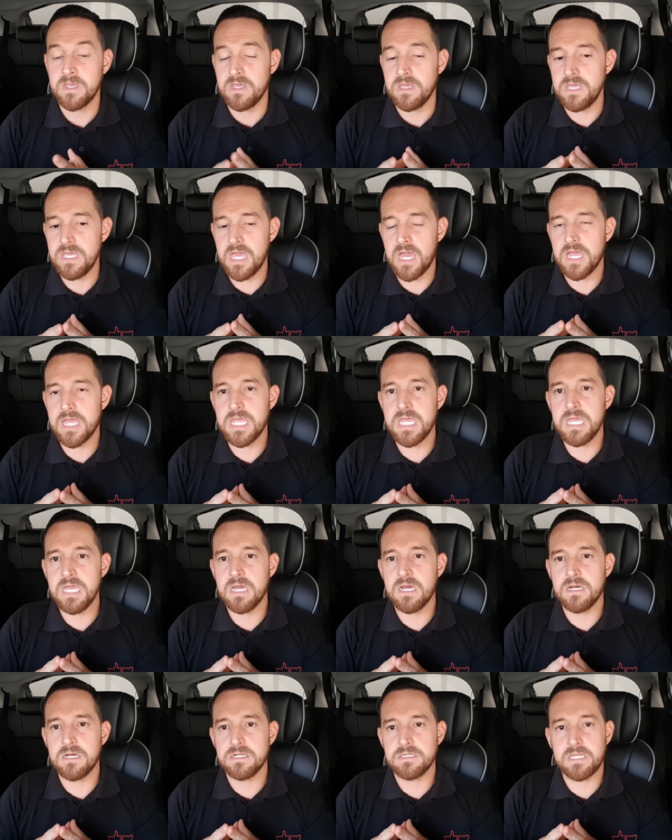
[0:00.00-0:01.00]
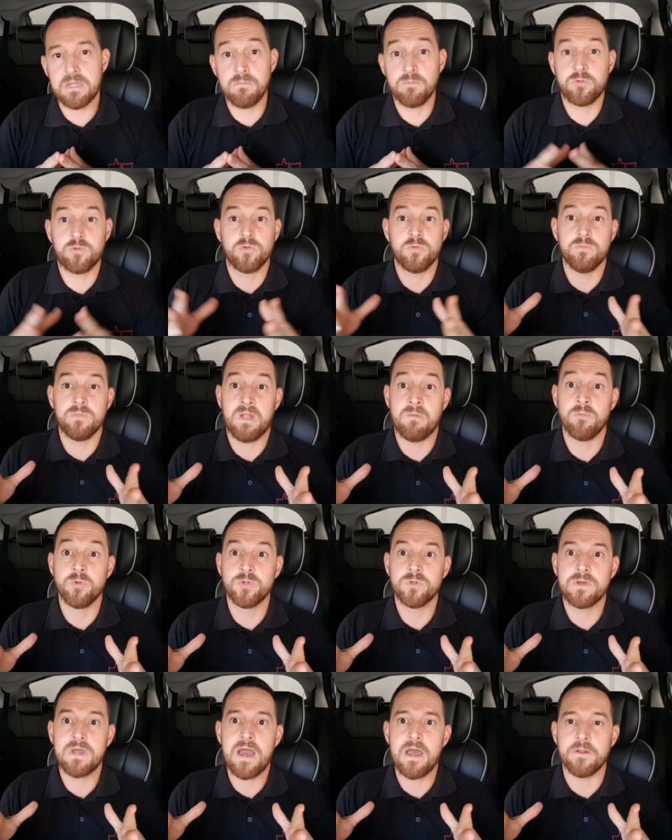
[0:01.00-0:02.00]
E aí está tá
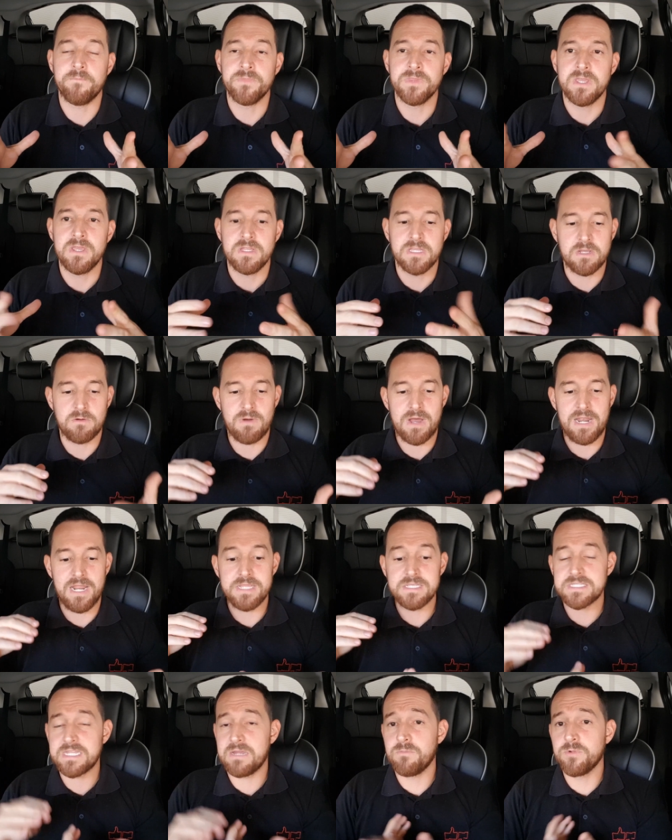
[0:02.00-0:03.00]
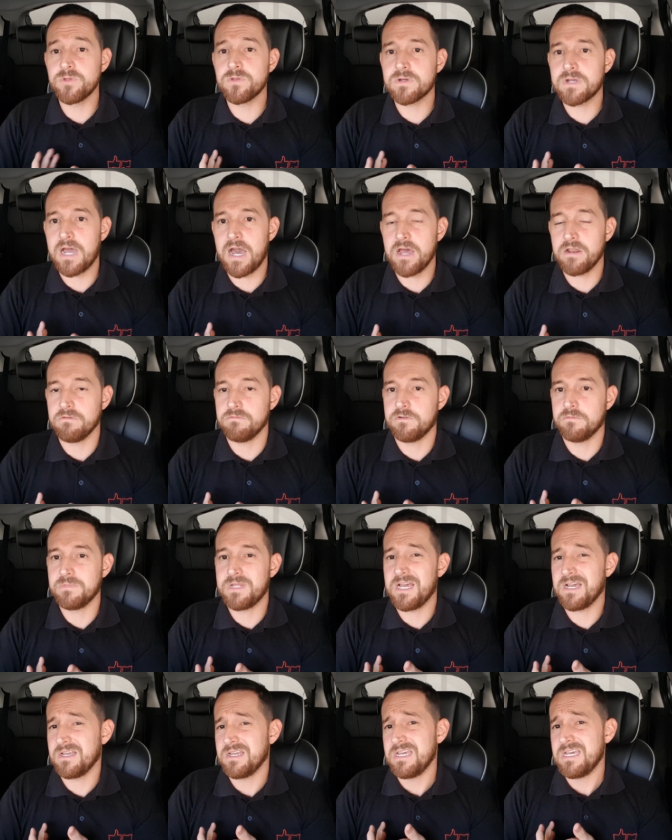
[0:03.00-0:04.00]
muito caro. Então, além de estar muito caro, vamos
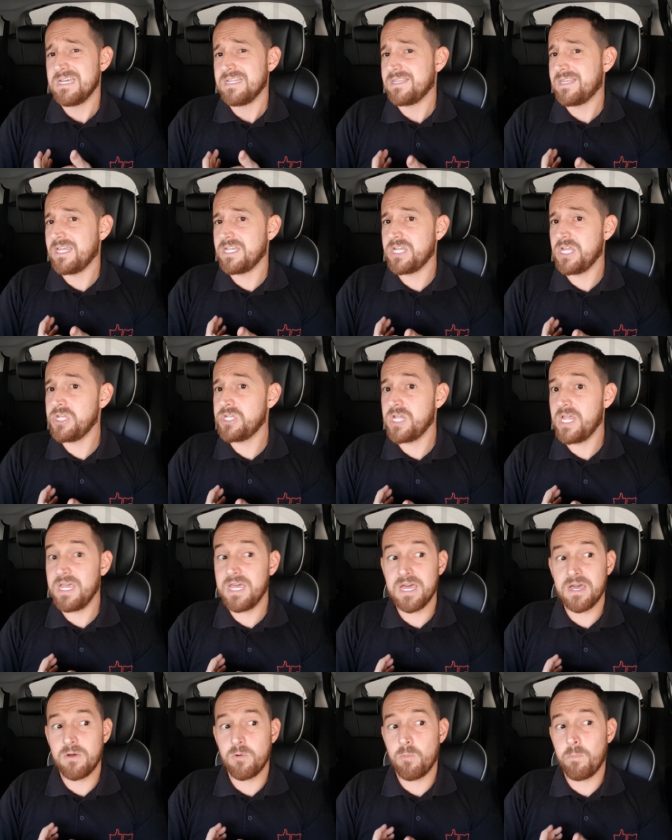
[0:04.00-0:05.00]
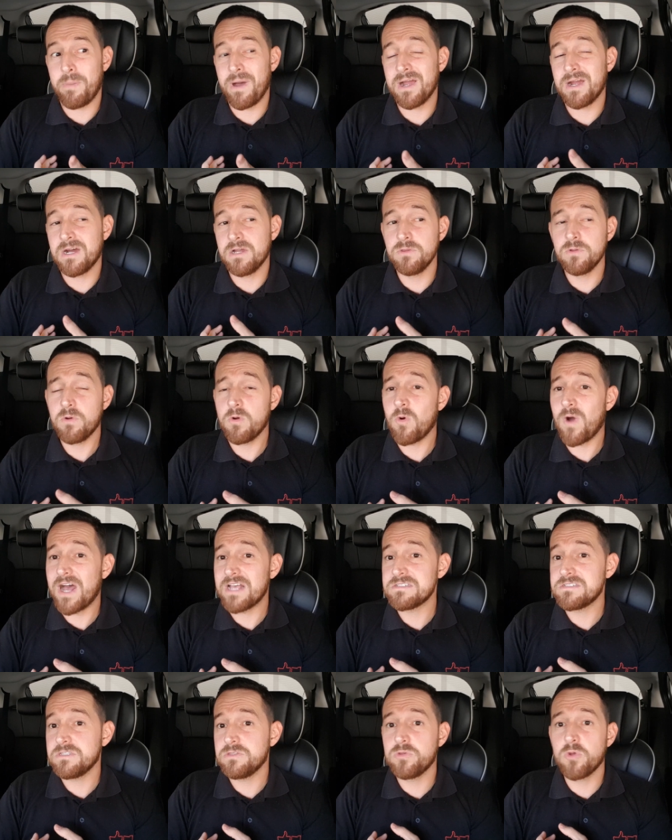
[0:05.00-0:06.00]
lá, tem gente aí pagando
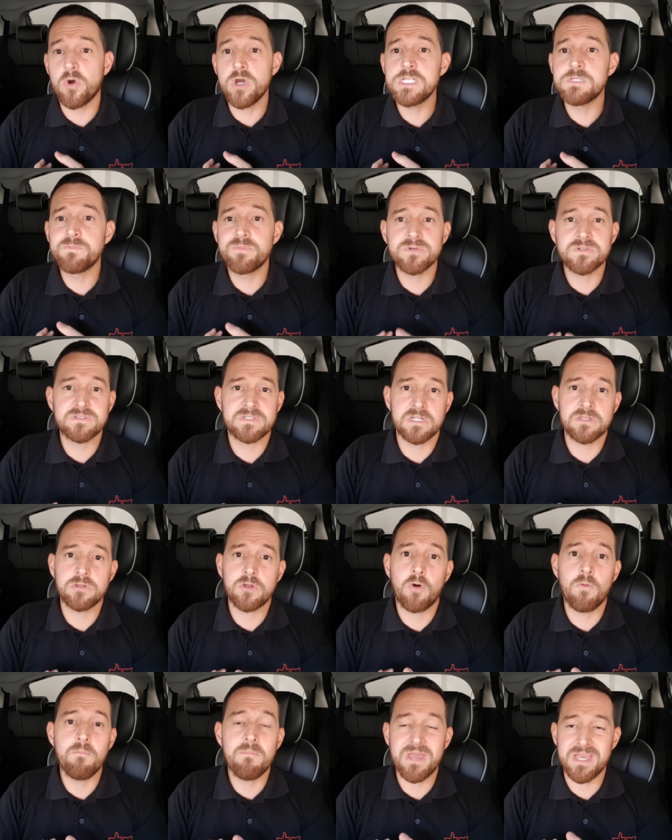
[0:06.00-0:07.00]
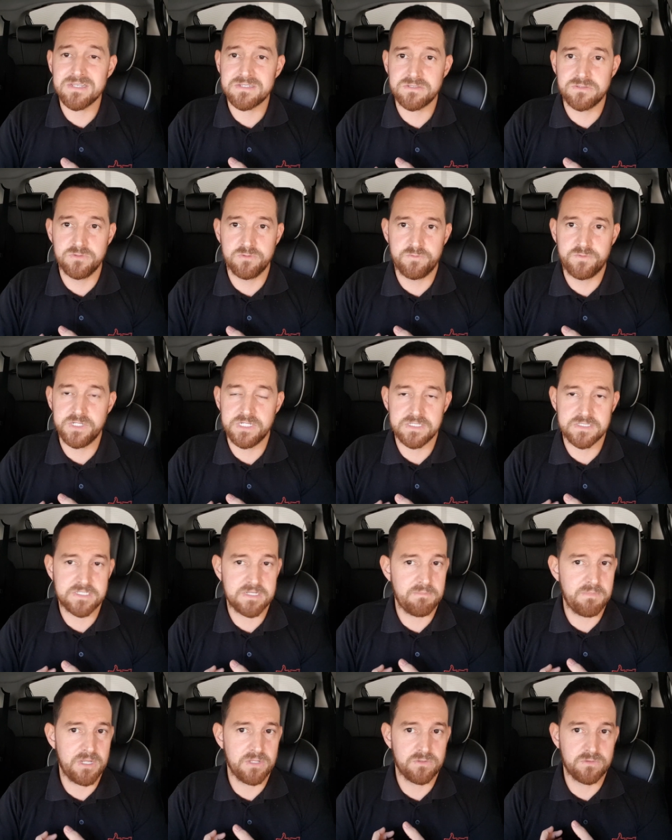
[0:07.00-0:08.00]
quase 2% ao mês no
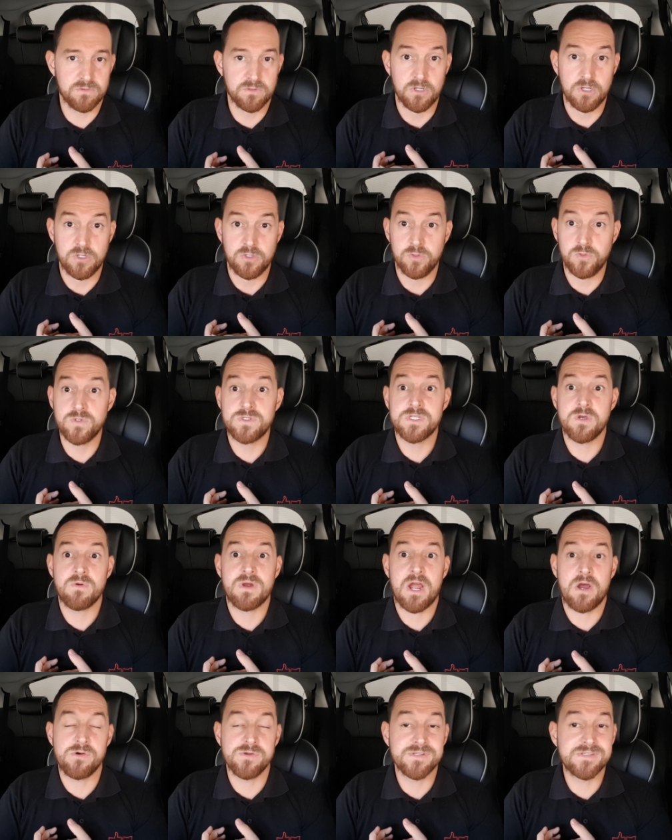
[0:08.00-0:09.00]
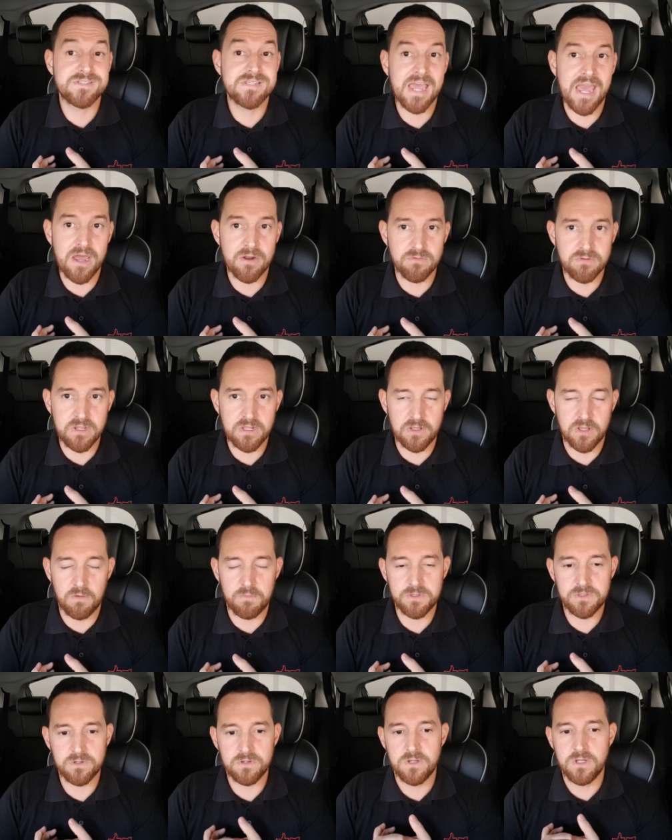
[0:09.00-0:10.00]
financiamento do seu carro zero
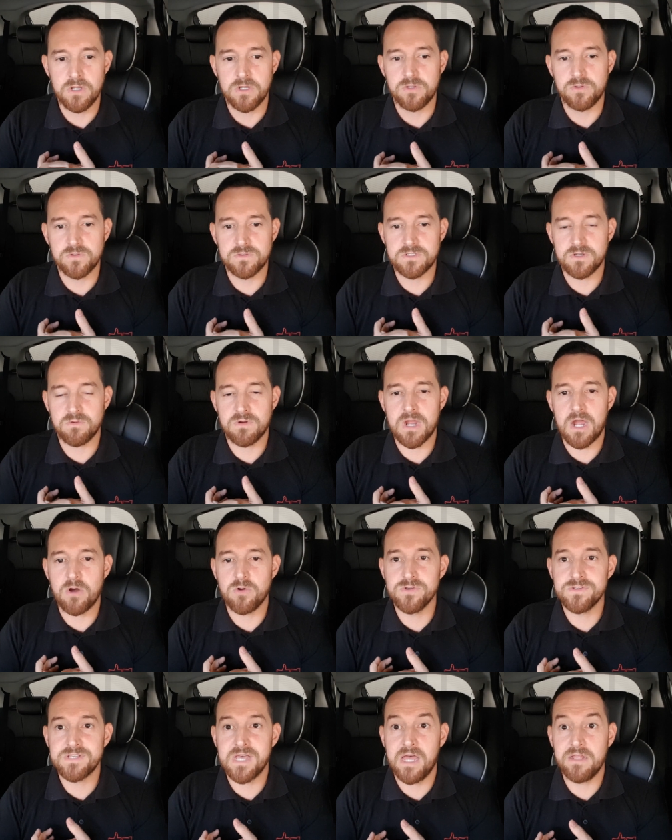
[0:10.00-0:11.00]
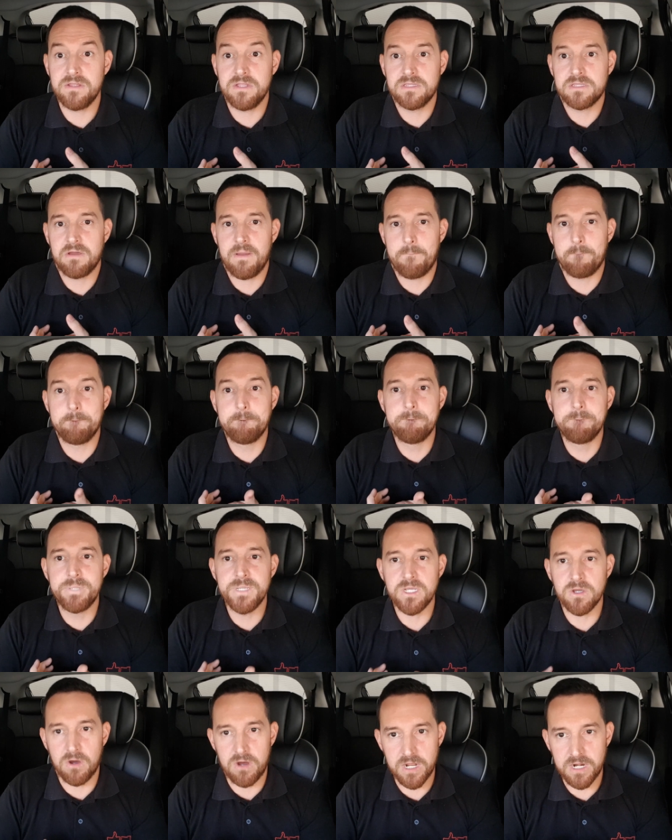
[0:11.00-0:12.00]
quilômetro, do seu carro usado, então é
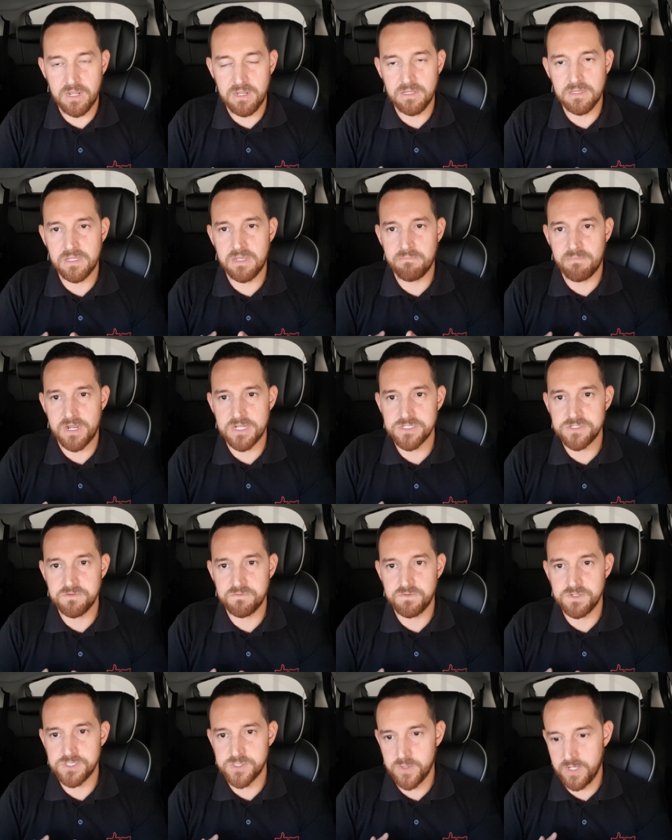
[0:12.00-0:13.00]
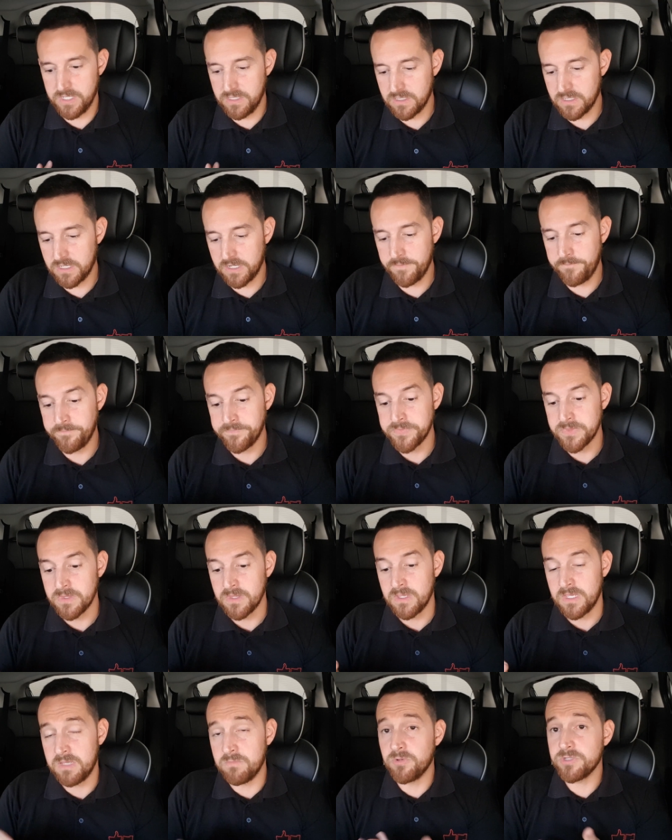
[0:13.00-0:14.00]
pior ainda, é mais difícil ainda, né?
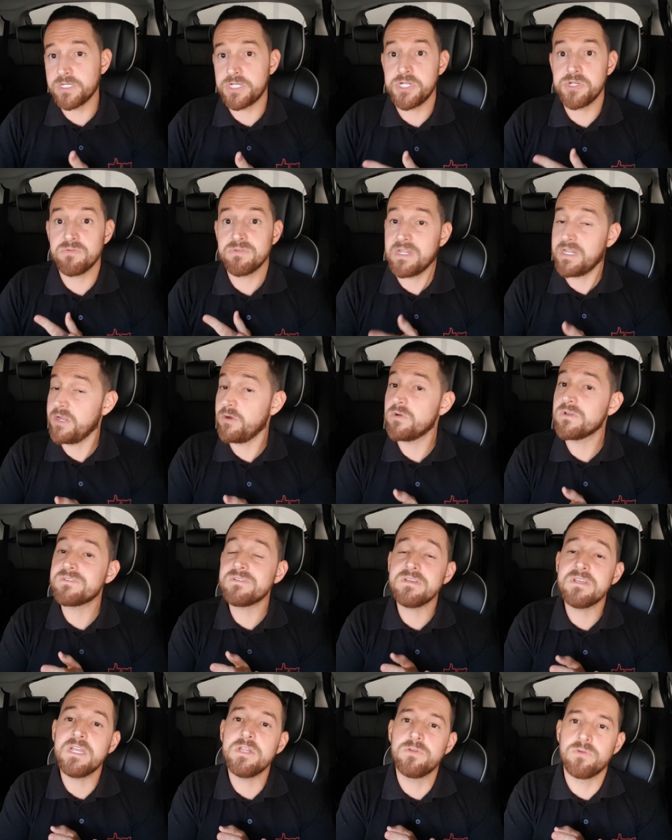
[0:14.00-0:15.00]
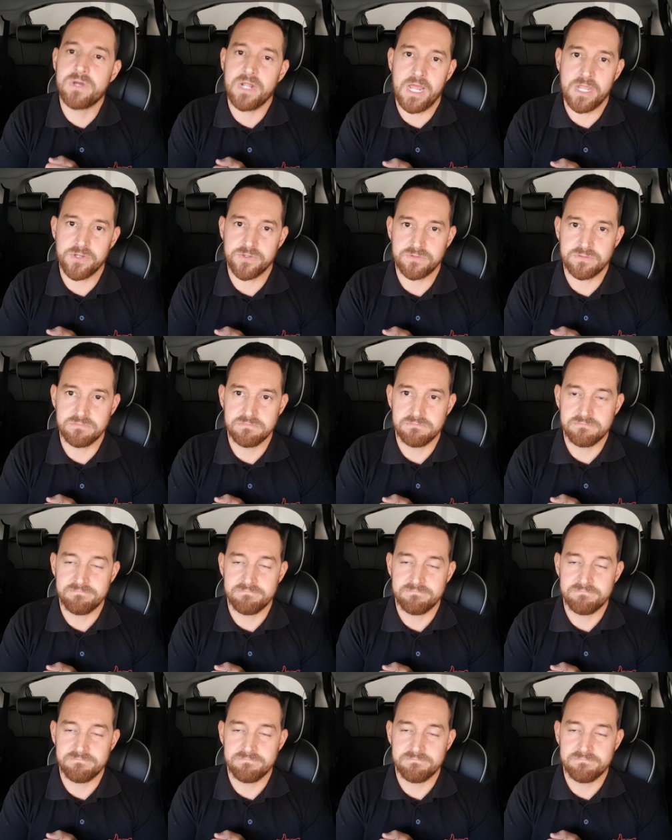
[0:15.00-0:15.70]
E muita gente não está nem conseguindo o crédito.